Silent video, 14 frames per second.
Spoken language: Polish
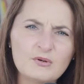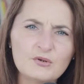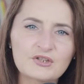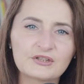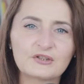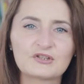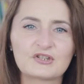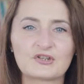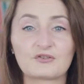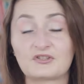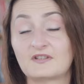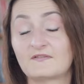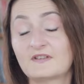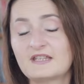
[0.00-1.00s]
Może to, że
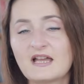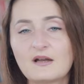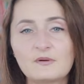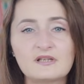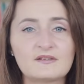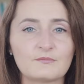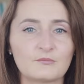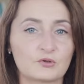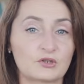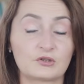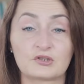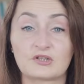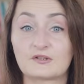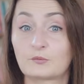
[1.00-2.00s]
czegoś nie wiedziałeś, może
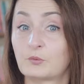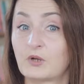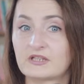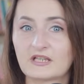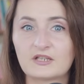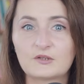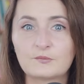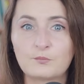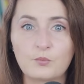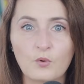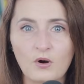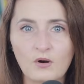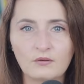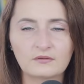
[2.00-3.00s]
to, że zrobiłeś jakiś
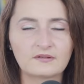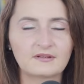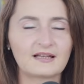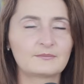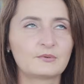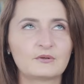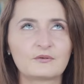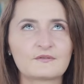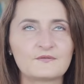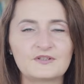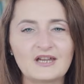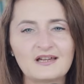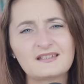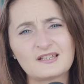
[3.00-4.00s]
błąd albo
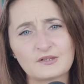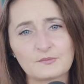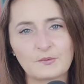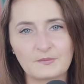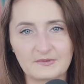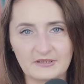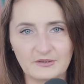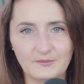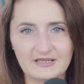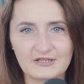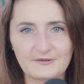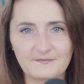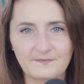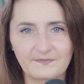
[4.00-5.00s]
zwyczajnie się
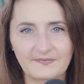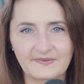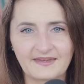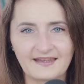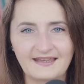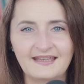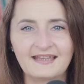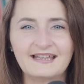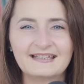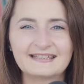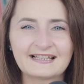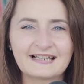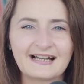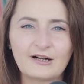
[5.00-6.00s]
pomyliłeś.
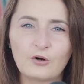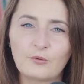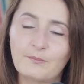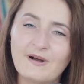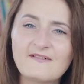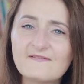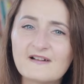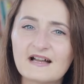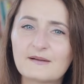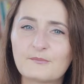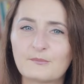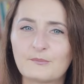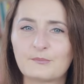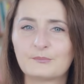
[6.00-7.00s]
Taka obawa
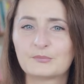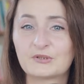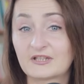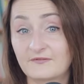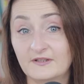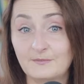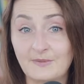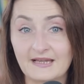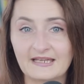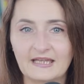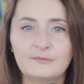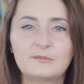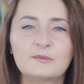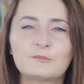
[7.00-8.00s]
mm, przed
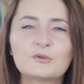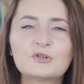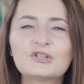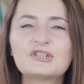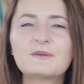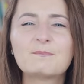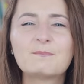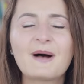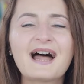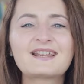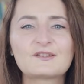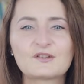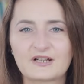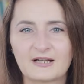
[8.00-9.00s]
feedbackiem może Cię
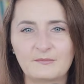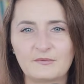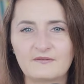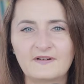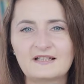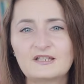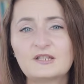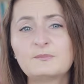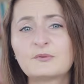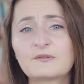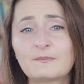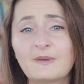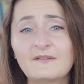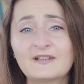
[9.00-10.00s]
bardzo hamować i
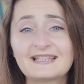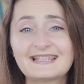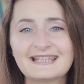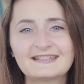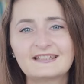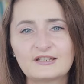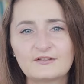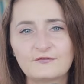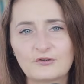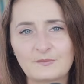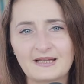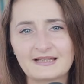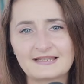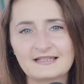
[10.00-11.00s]
pozbawiać cennych
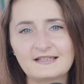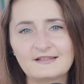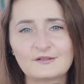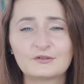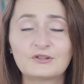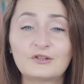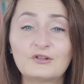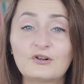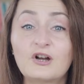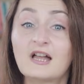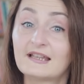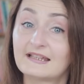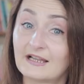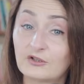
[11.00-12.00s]
informacji co do tego,
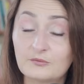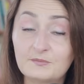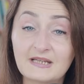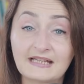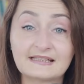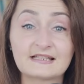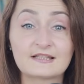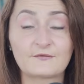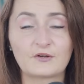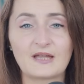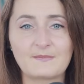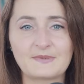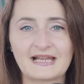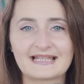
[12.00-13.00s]
jak odbierana jest
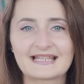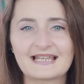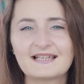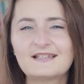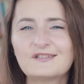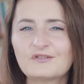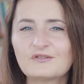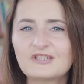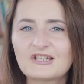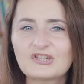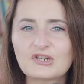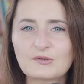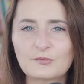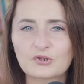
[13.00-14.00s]
Twoja praca i co
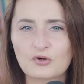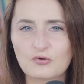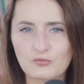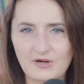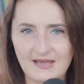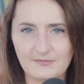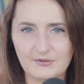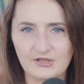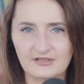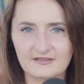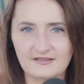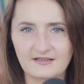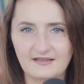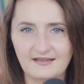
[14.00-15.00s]
jeszcze możesz
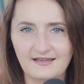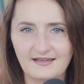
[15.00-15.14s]
ulepszyć.